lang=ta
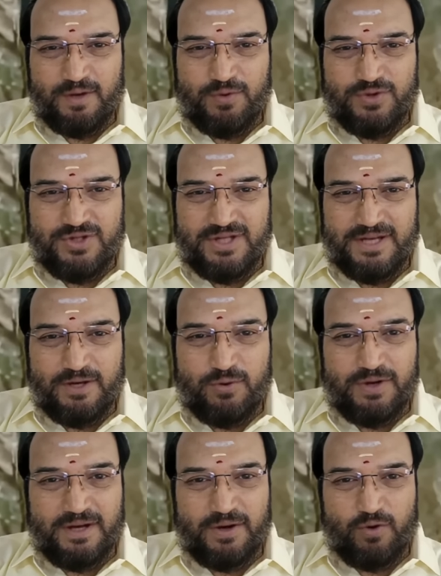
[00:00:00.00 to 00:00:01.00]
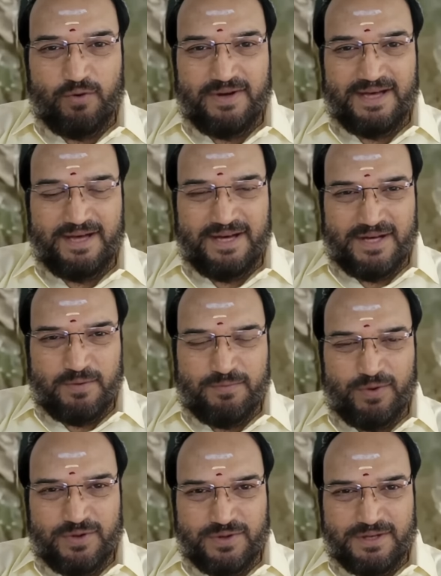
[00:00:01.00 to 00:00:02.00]
உச்சியில் உள்ள கோவிலை
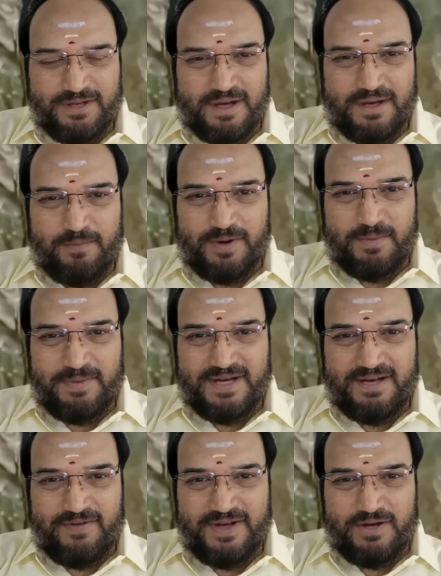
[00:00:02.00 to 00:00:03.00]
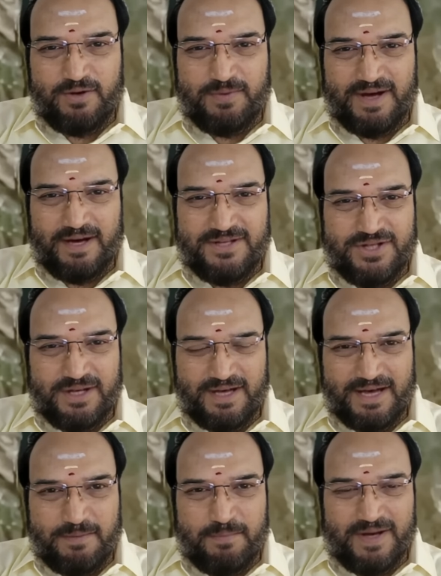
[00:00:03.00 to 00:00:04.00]
அடையும் போது பிரமிக்க வைக்கும்
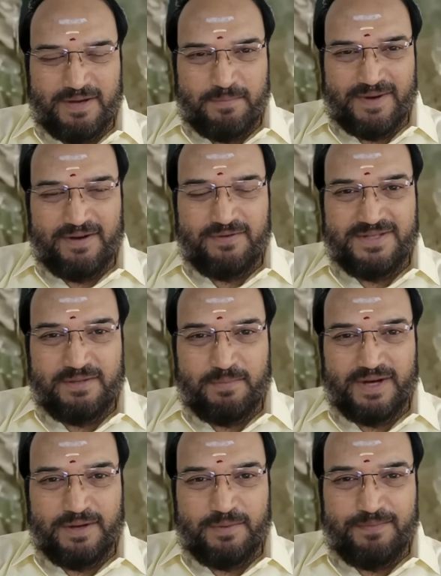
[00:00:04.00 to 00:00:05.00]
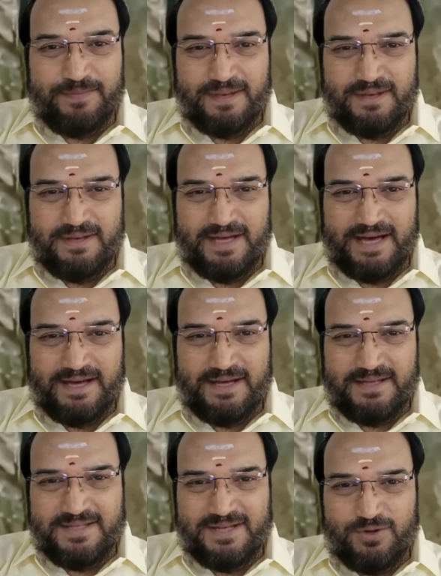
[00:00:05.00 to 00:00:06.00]
காட்சிகளால் மனம் பரவசமடையும்
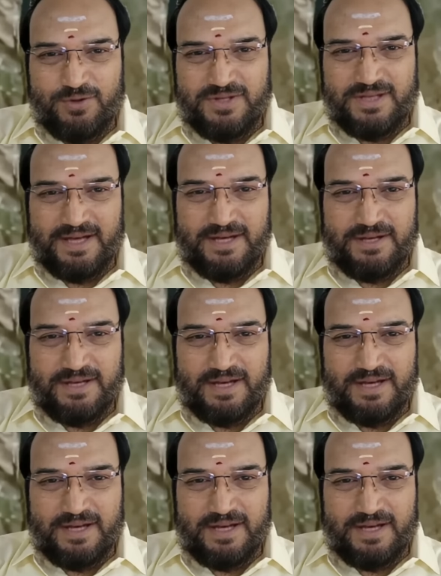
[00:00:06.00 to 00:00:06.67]
நரக சதுர்த்தி அன்று